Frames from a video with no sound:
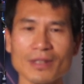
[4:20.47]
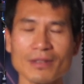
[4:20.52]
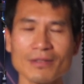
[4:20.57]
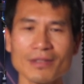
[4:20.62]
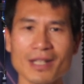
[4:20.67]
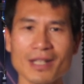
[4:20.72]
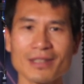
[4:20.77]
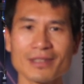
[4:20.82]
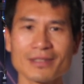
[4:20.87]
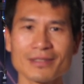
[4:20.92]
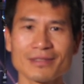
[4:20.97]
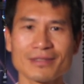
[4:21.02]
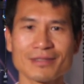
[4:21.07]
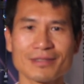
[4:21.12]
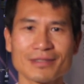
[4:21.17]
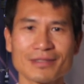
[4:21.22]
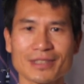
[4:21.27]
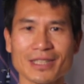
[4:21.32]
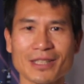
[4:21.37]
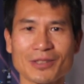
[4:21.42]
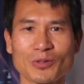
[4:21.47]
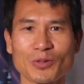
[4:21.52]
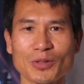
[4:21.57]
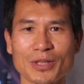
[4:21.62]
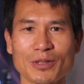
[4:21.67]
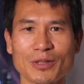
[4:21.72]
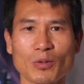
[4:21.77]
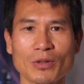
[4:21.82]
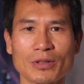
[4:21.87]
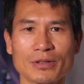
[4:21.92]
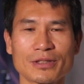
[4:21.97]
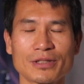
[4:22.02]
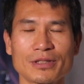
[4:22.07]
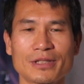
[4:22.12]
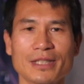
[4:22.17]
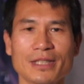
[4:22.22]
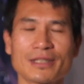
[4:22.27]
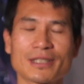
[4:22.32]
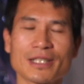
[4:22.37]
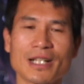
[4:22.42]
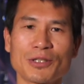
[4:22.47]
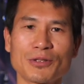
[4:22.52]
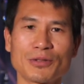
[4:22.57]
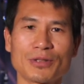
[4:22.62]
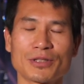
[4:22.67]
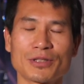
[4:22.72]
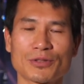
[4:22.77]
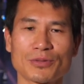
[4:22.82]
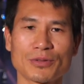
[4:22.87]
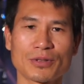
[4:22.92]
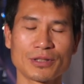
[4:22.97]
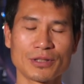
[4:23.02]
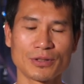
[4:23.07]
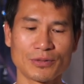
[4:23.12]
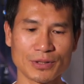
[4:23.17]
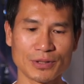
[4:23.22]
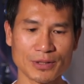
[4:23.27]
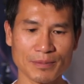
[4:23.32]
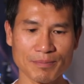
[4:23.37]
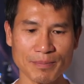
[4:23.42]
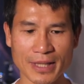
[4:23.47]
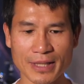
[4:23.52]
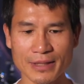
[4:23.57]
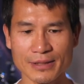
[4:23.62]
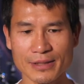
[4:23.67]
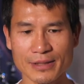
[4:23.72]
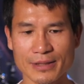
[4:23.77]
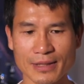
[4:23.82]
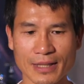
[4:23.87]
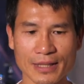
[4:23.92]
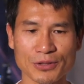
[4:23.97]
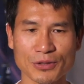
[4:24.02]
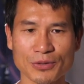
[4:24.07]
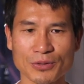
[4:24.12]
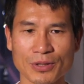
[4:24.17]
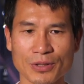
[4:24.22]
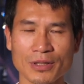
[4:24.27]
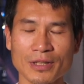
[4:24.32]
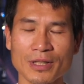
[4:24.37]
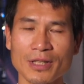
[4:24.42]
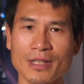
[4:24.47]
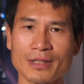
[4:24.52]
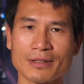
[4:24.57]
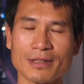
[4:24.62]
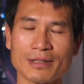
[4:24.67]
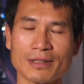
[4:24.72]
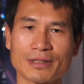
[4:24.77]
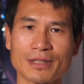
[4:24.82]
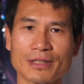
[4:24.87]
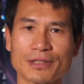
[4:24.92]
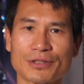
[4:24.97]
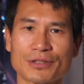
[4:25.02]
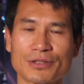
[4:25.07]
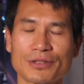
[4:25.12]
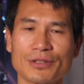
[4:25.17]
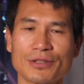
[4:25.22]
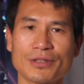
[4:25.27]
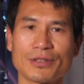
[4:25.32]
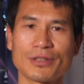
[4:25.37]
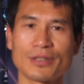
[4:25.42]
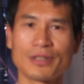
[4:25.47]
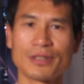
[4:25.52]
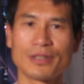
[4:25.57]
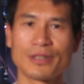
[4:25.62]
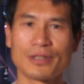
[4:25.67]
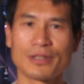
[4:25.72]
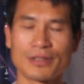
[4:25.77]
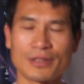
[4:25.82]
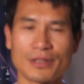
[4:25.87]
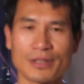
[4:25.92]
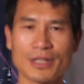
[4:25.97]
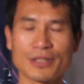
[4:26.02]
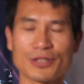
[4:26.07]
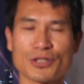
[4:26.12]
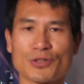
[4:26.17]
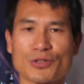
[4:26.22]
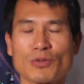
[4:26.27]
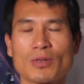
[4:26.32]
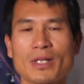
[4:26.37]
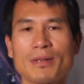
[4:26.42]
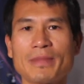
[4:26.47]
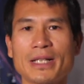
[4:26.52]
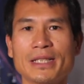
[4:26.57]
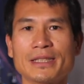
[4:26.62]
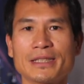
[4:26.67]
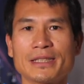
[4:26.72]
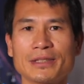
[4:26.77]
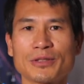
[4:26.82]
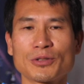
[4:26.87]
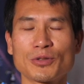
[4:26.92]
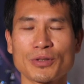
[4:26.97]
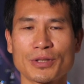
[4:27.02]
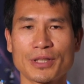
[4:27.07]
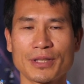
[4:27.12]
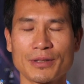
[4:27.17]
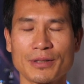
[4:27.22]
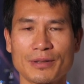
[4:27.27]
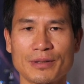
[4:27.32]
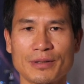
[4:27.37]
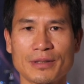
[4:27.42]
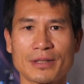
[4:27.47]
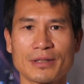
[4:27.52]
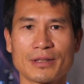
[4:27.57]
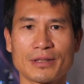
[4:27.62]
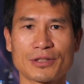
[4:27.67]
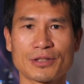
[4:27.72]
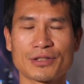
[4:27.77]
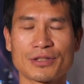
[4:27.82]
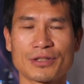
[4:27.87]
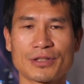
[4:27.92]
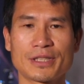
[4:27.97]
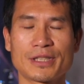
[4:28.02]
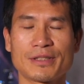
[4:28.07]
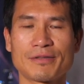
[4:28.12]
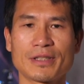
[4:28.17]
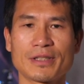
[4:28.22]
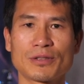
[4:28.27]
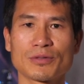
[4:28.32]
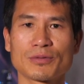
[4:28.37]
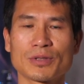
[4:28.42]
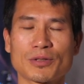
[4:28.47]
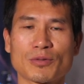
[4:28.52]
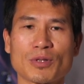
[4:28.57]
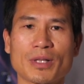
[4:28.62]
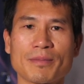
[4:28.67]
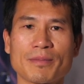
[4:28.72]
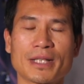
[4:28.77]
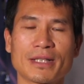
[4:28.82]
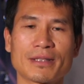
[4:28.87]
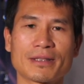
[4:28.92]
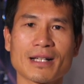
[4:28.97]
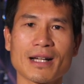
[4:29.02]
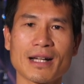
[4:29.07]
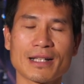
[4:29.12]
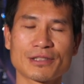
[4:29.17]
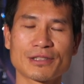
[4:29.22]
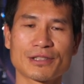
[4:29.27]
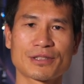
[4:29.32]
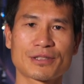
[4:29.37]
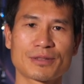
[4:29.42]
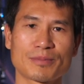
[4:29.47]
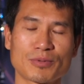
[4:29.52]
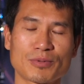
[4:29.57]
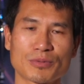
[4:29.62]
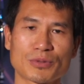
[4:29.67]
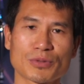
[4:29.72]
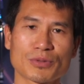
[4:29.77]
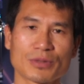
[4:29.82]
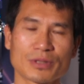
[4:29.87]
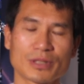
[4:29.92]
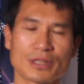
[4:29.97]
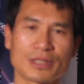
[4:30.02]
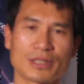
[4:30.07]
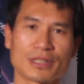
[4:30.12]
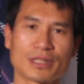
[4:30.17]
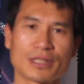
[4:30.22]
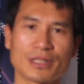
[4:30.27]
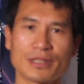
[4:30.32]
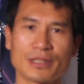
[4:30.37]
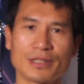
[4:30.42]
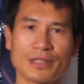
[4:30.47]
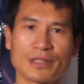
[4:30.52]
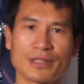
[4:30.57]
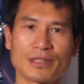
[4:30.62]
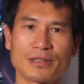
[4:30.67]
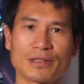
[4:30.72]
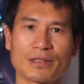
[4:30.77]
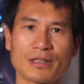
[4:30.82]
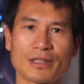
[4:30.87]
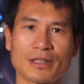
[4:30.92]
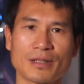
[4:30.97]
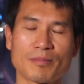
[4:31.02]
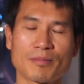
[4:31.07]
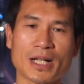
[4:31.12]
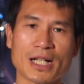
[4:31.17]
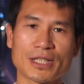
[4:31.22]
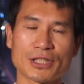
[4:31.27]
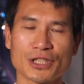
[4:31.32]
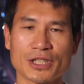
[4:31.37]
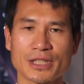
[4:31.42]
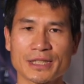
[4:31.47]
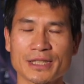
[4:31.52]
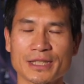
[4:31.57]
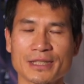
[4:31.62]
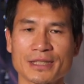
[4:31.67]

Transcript: 那相对我之前参与的所有的片子来说，那这个是你看$10万对于一个10几分钟的短片，那还是不错的一个budget，